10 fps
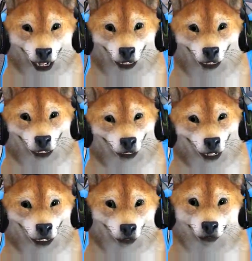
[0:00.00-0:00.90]
ich.
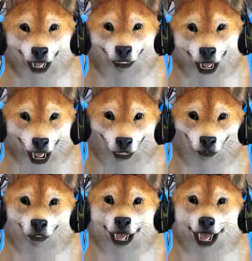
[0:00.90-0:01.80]
Genau das meinte ich.
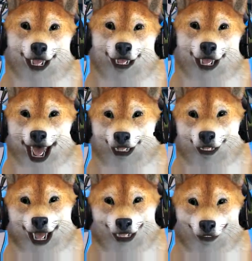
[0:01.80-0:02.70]
So der
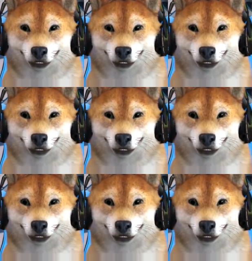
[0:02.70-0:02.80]
Unverschämtheit.